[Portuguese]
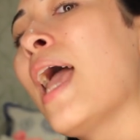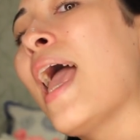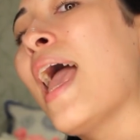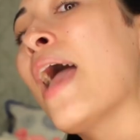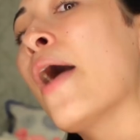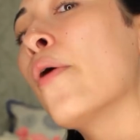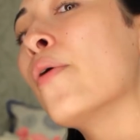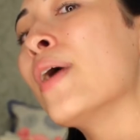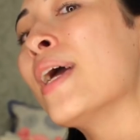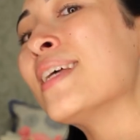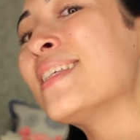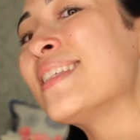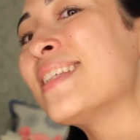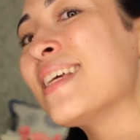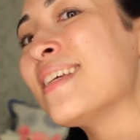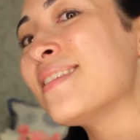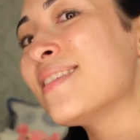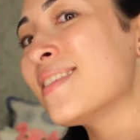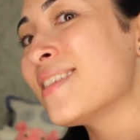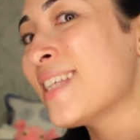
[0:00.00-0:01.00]
É o
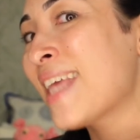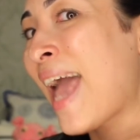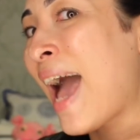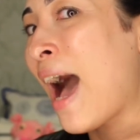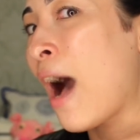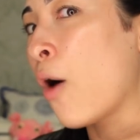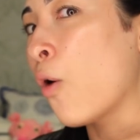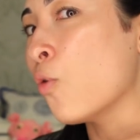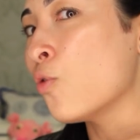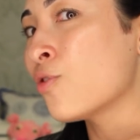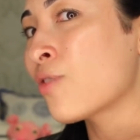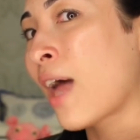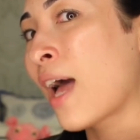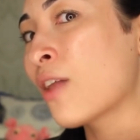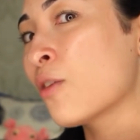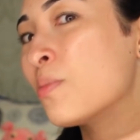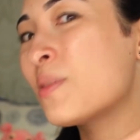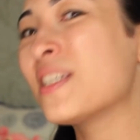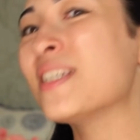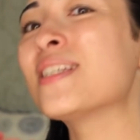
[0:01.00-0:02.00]
essencial,
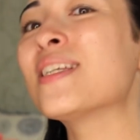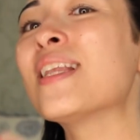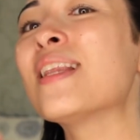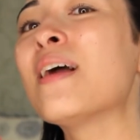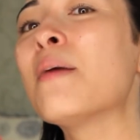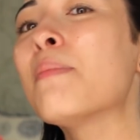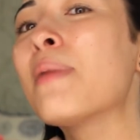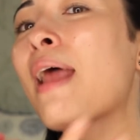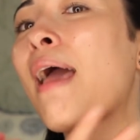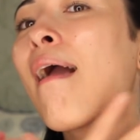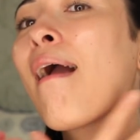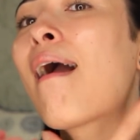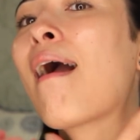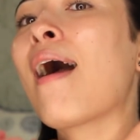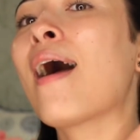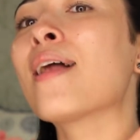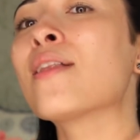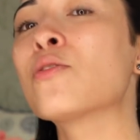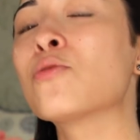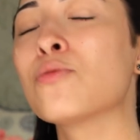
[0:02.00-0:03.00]
tá? Não precisa
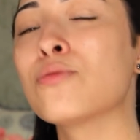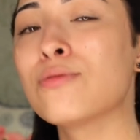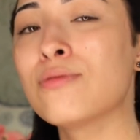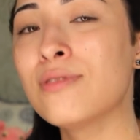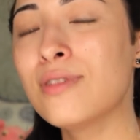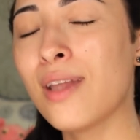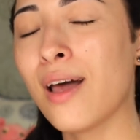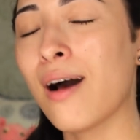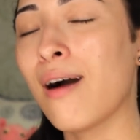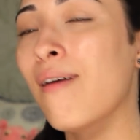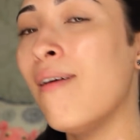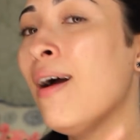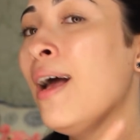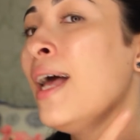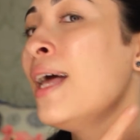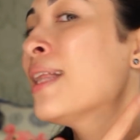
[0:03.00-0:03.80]
lambrecar tudo, não.